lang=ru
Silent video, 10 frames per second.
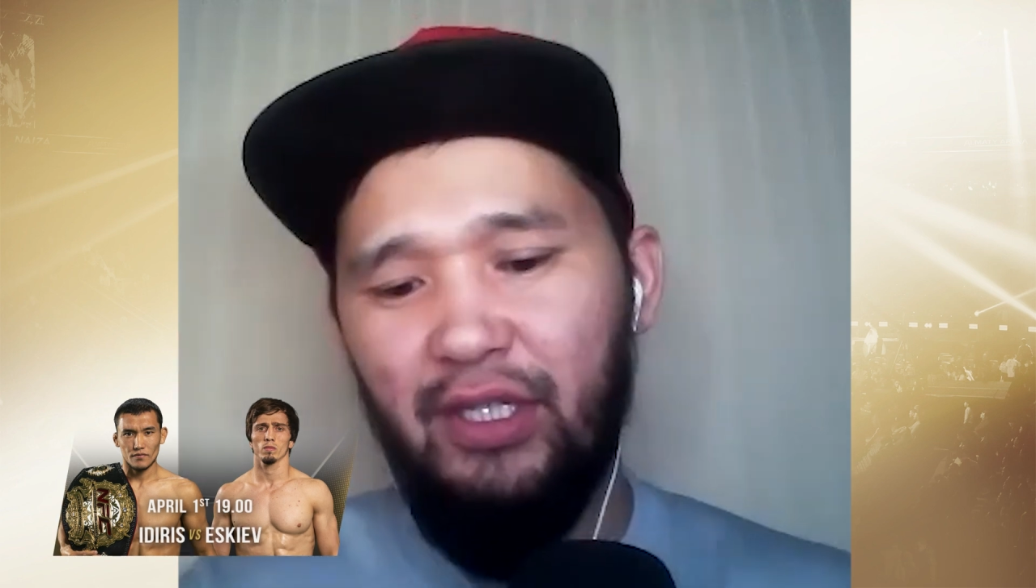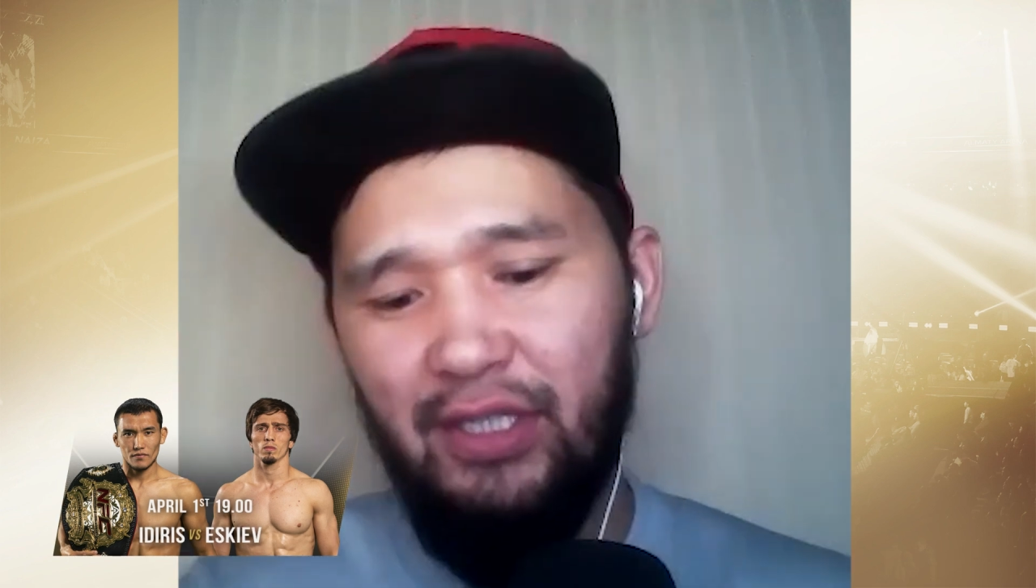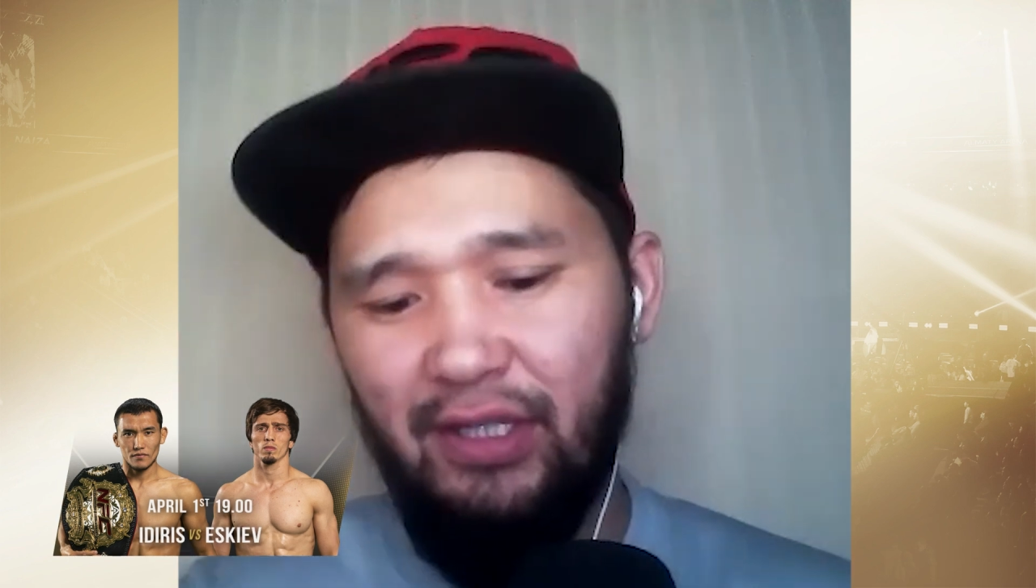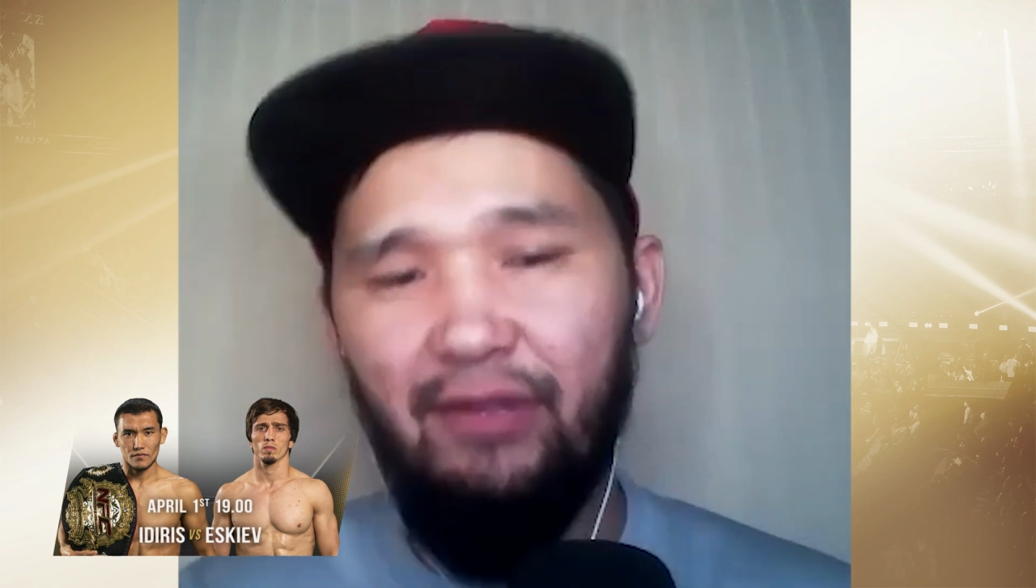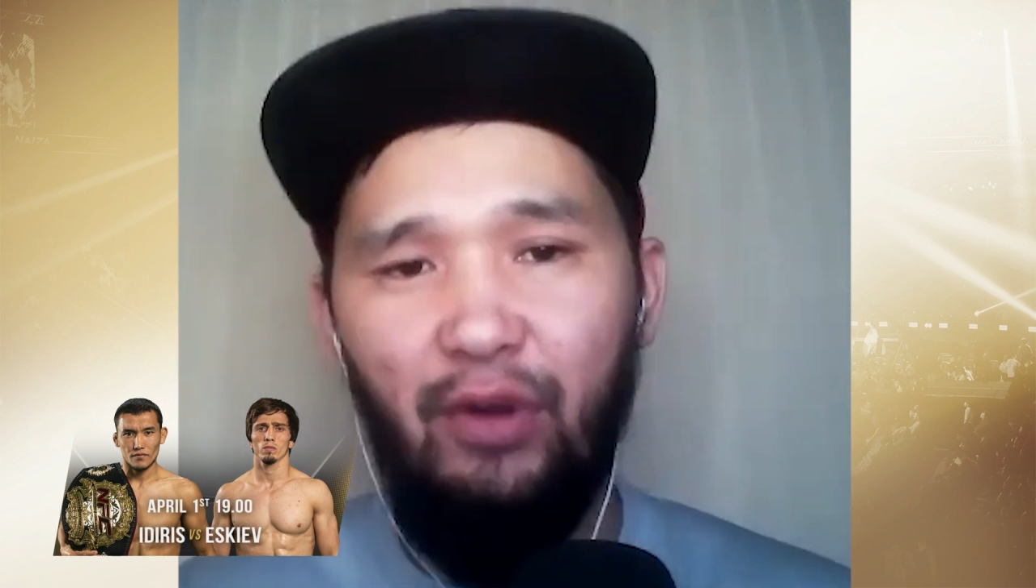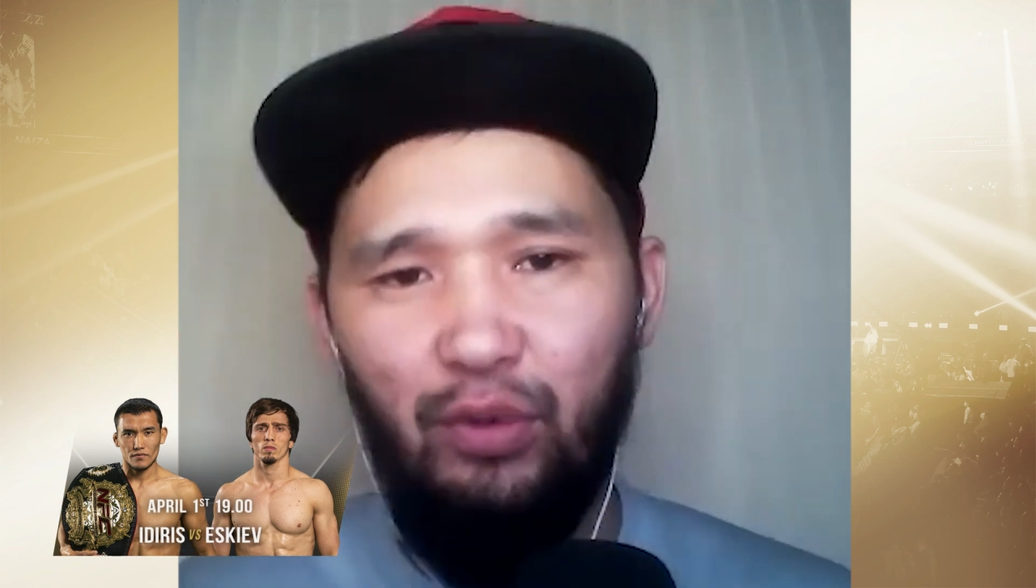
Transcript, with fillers: знаешь, это два